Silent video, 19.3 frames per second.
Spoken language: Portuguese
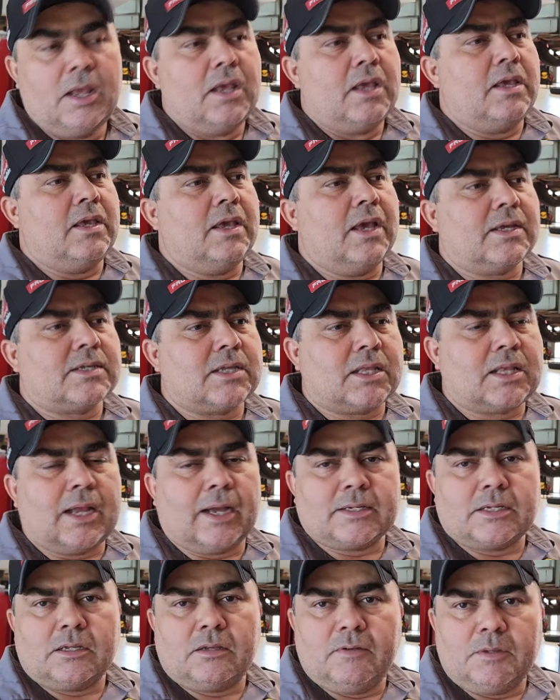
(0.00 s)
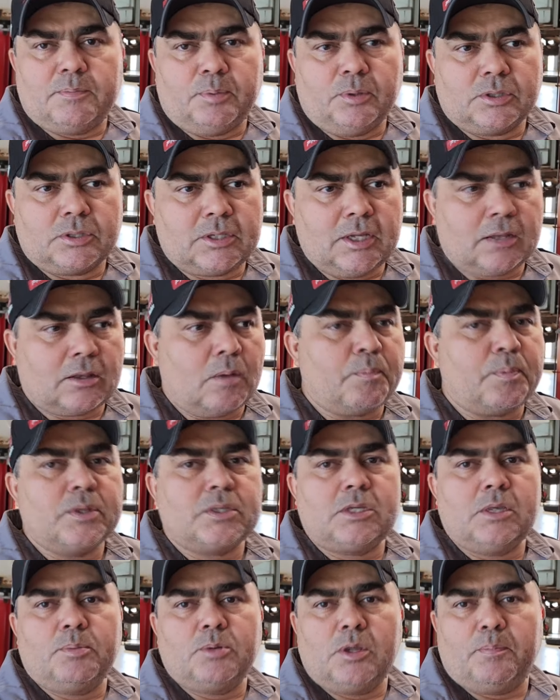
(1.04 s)
E essa taxa de 20% é um
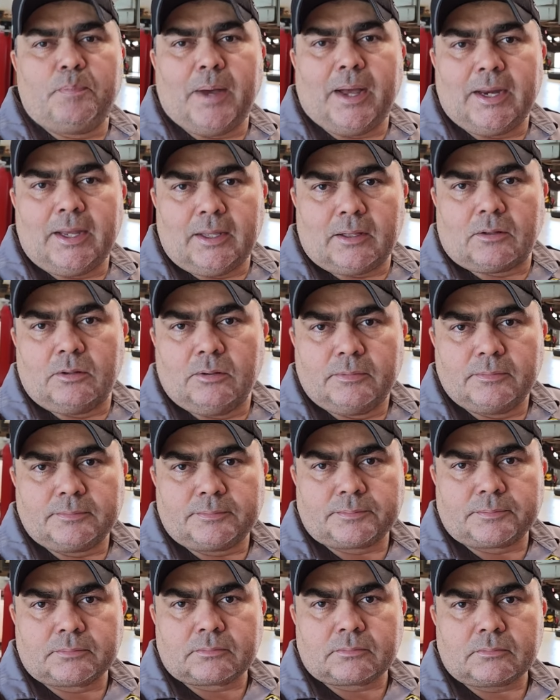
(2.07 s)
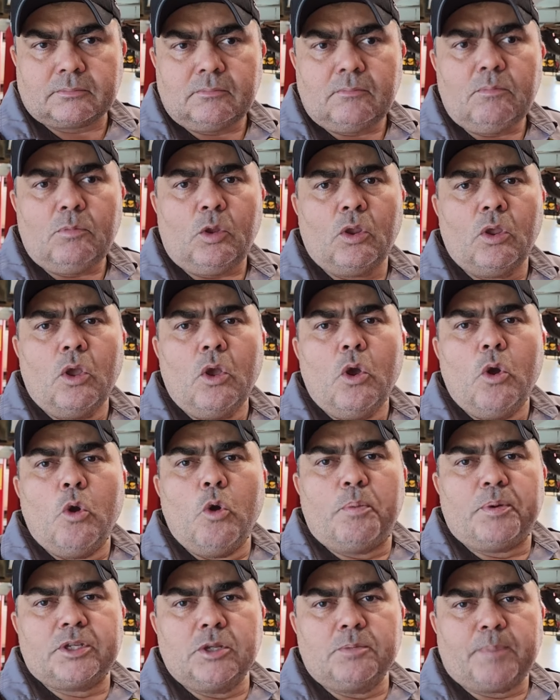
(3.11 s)
princípio de Pareto. O
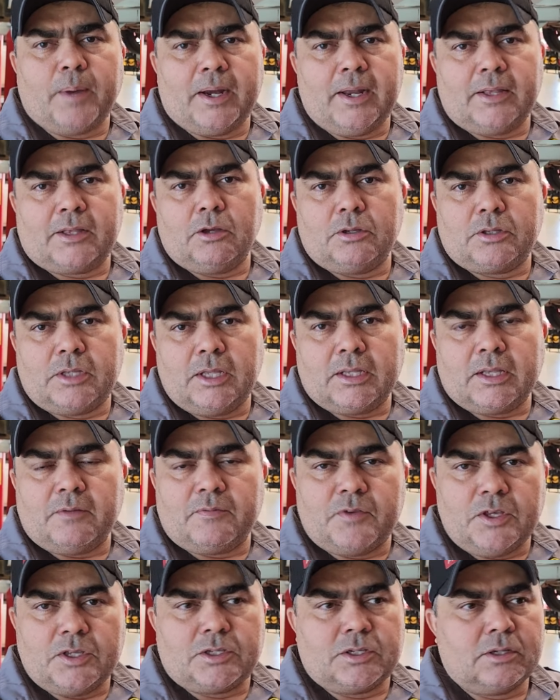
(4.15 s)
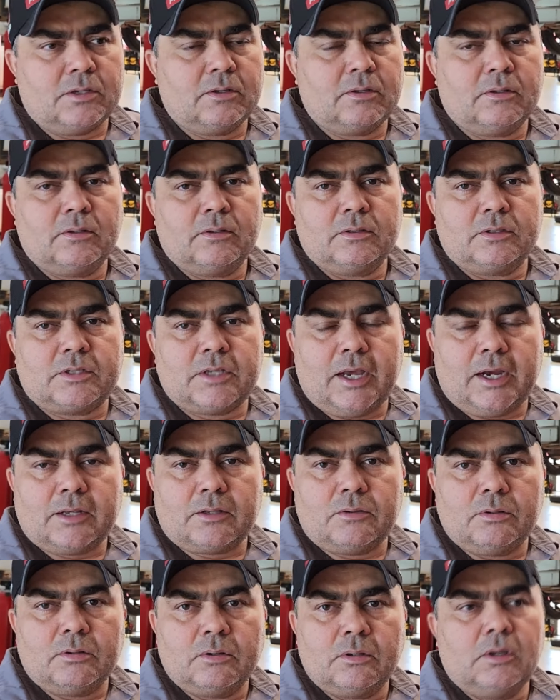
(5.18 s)
princípio de Pareto é 80-20, certo?
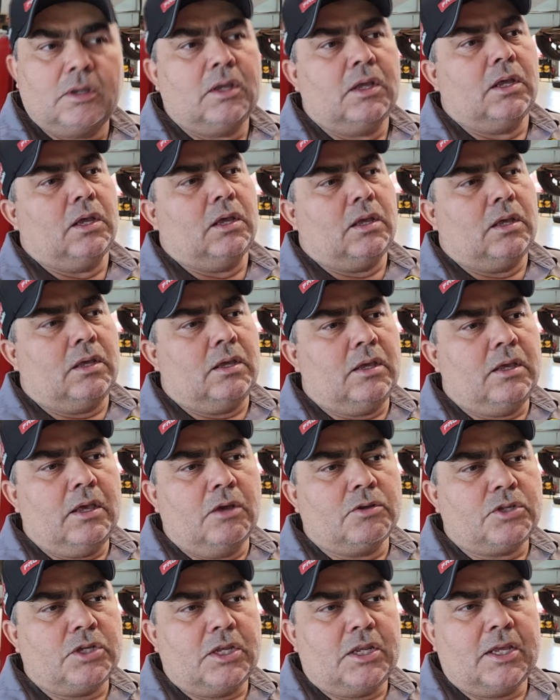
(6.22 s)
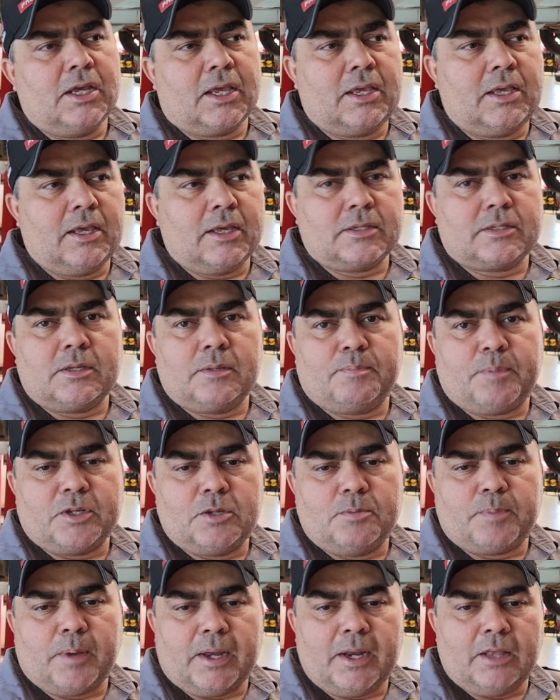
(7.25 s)
E eu diria que esse
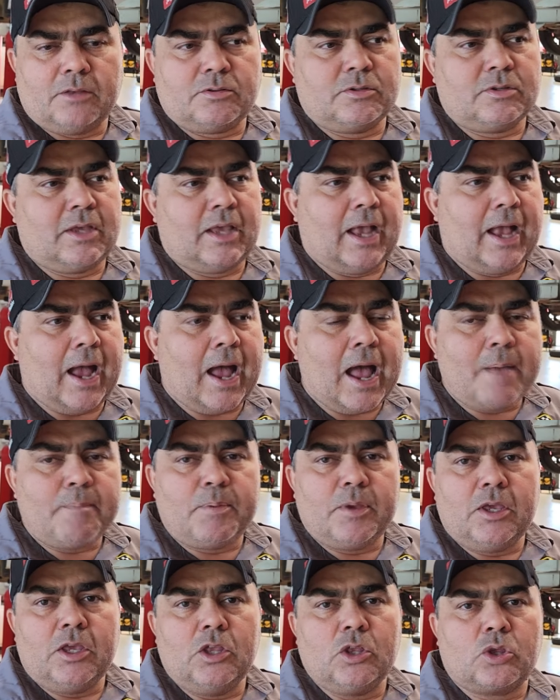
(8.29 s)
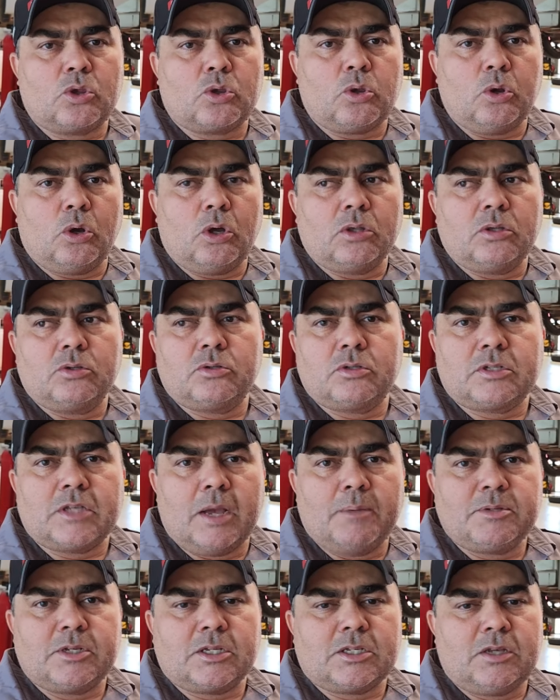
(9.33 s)
princípio de Pareto cabe em todos os
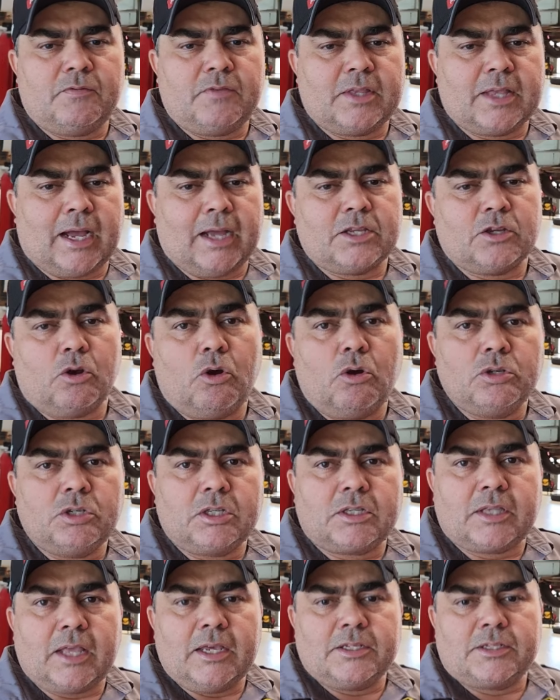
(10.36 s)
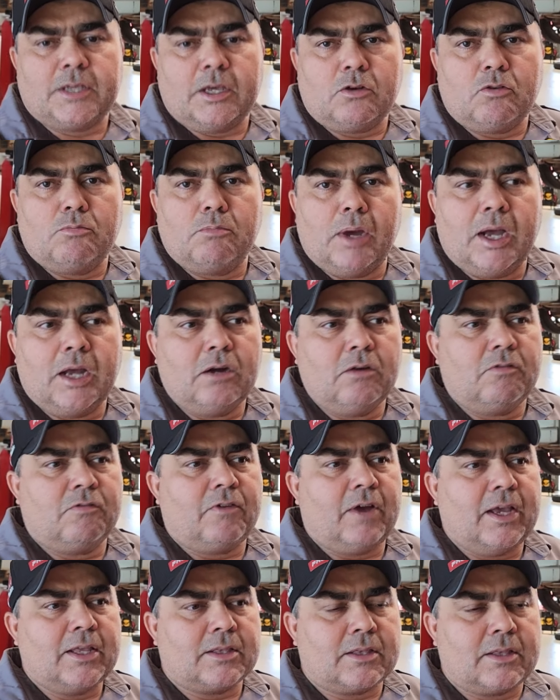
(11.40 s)
ramos de atividade. Onde tem ser humano,
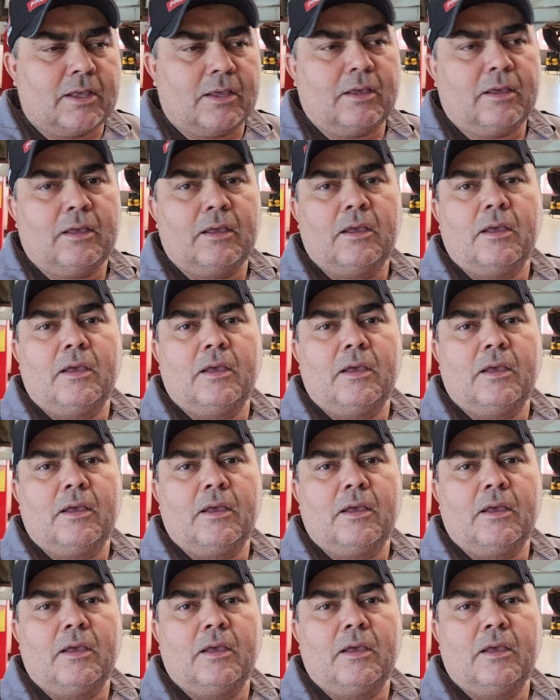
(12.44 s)
vai ter